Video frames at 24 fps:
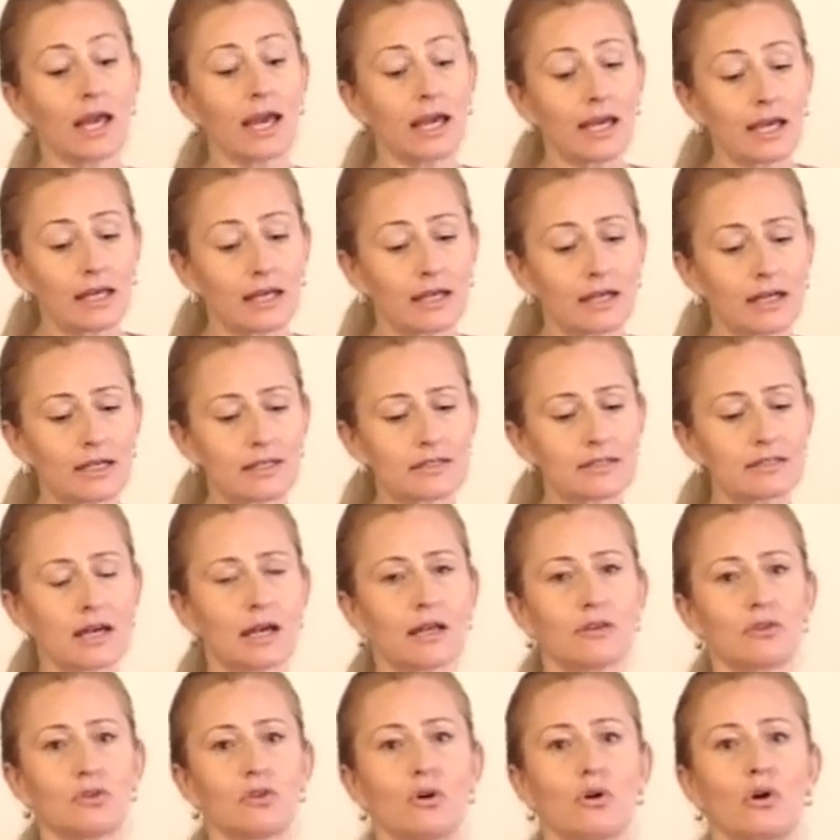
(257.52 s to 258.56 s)
E
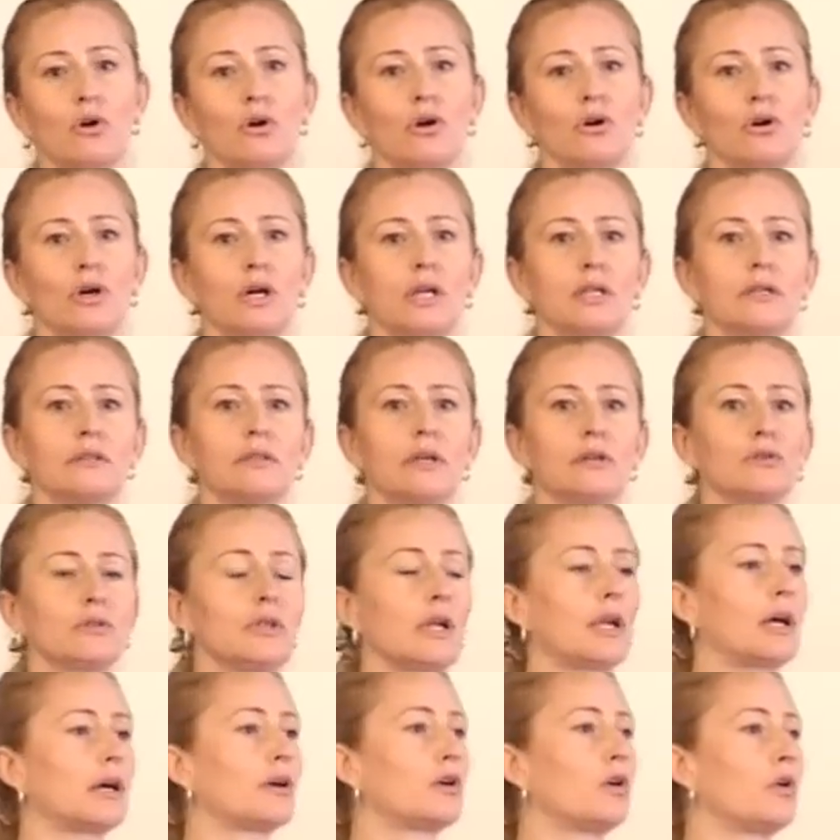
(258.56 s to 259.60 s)
restando oh, all'interno
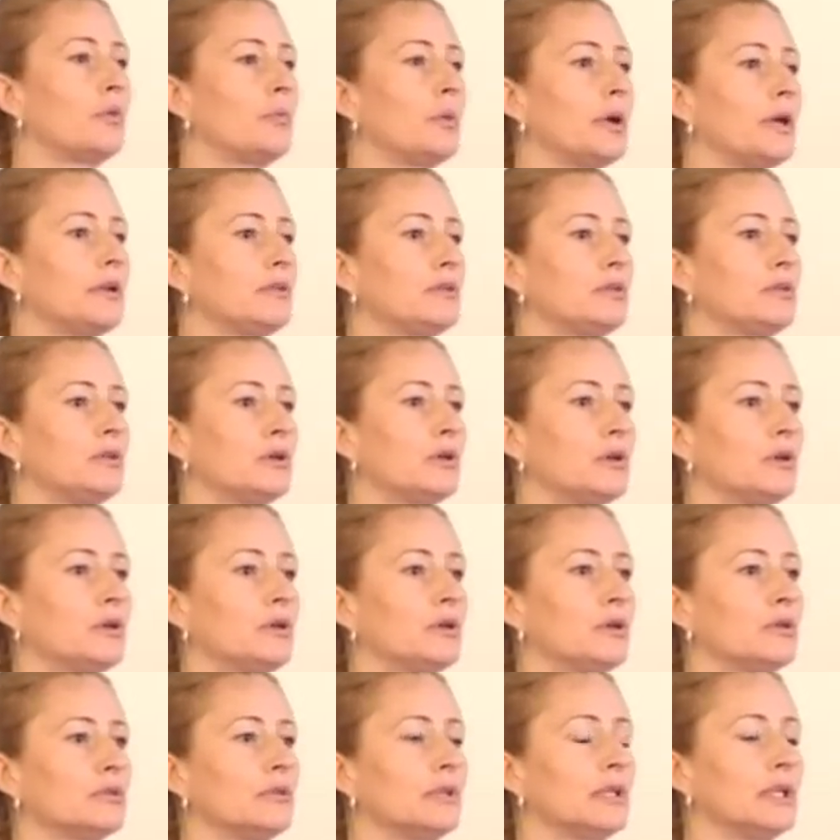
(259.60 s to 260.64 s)
dell'argomento
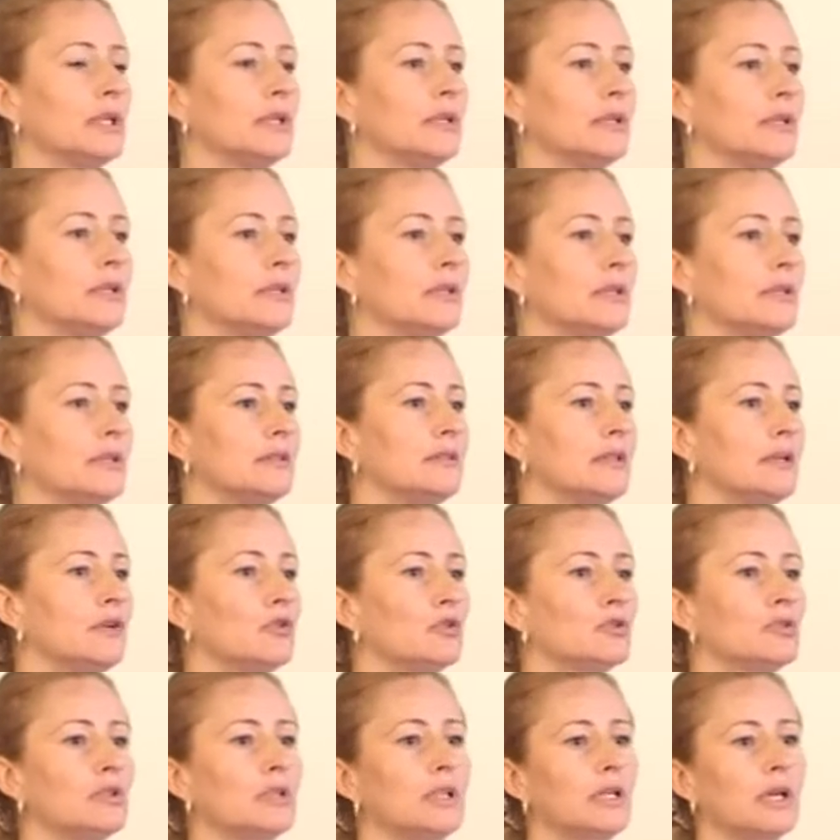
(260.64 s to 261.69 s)
oh, dei, dei,
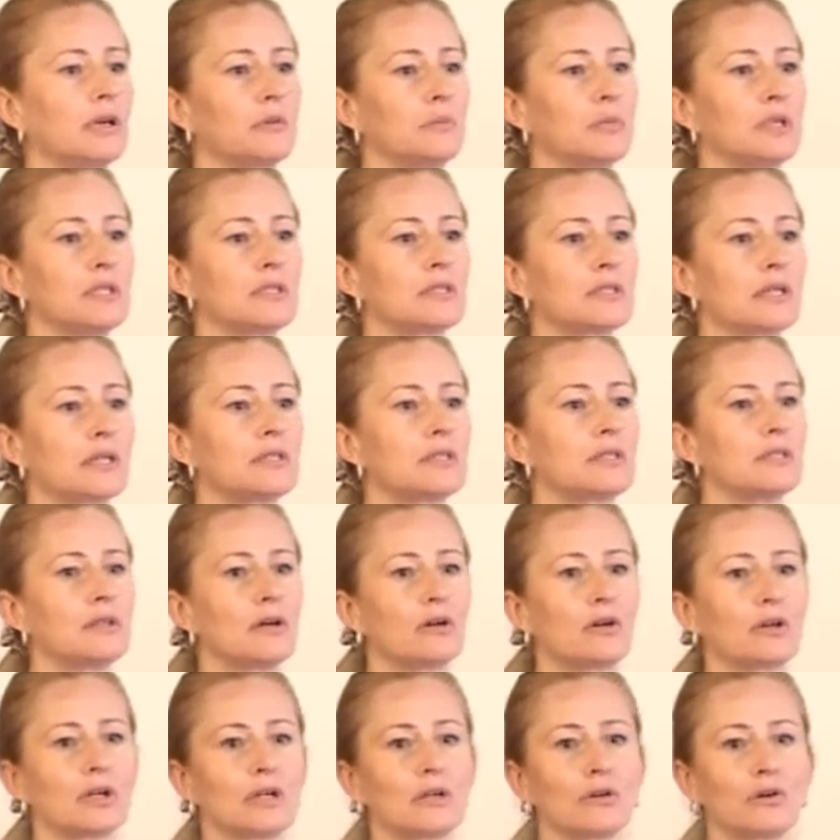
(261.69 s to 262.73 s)
consigli di
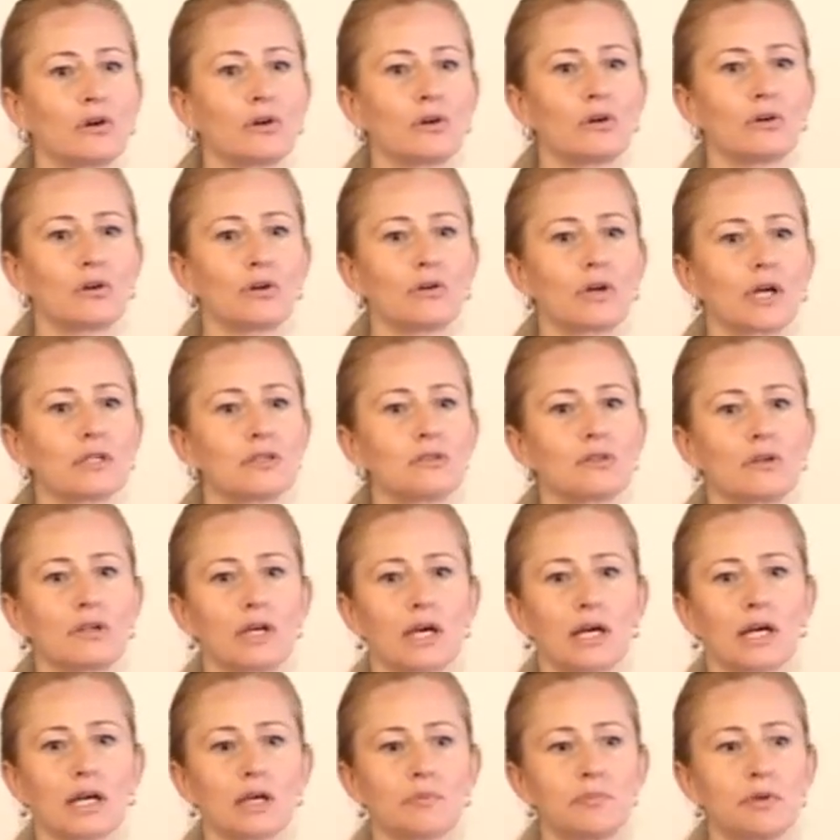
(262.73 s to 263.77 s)
amministrazione, colgo l'occasione
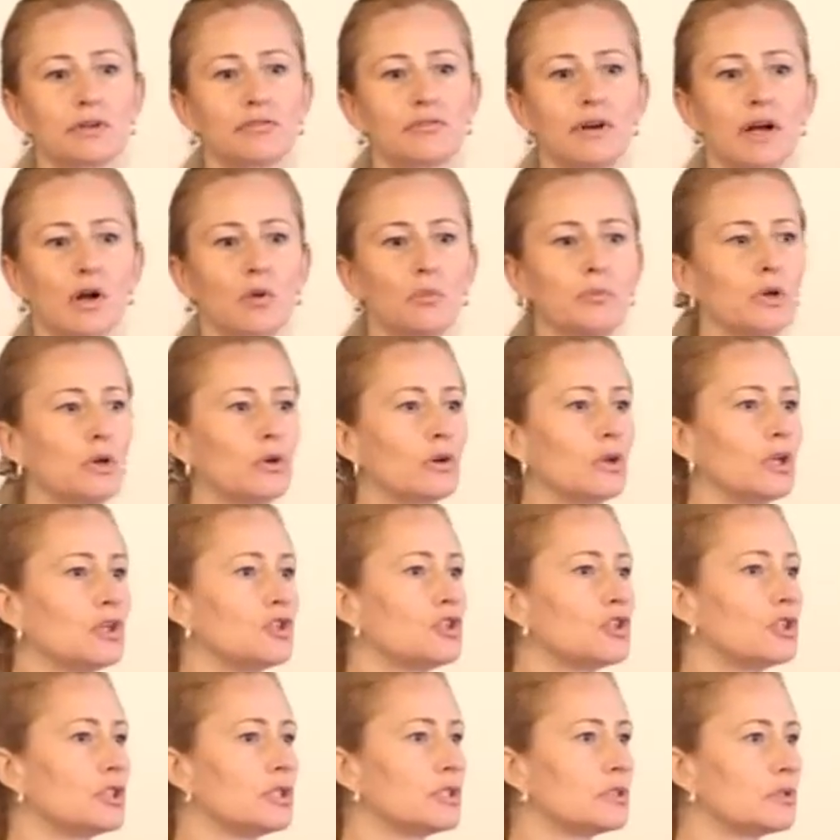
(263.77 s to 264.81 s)
anche per fare un piccolo
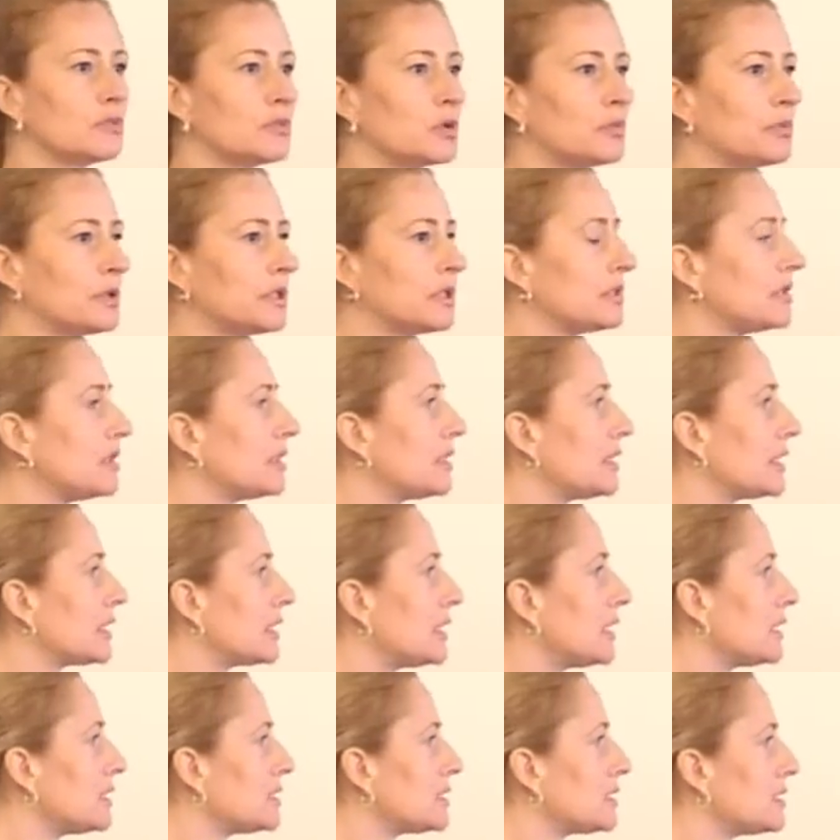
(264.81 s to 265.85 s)
inciso. In momenti di
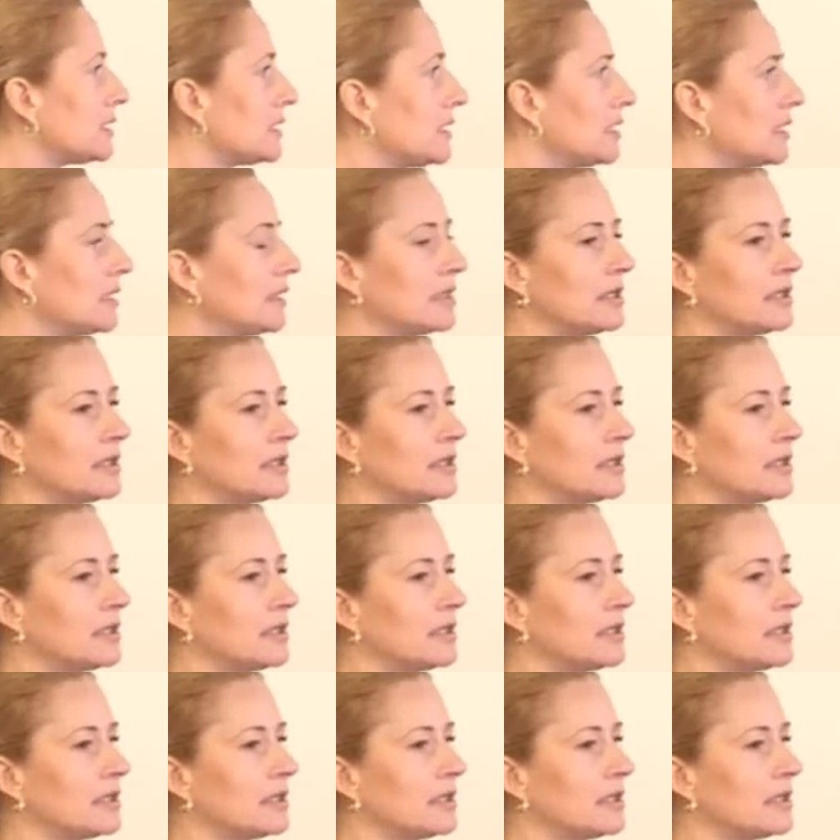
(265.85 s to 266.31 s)
crisi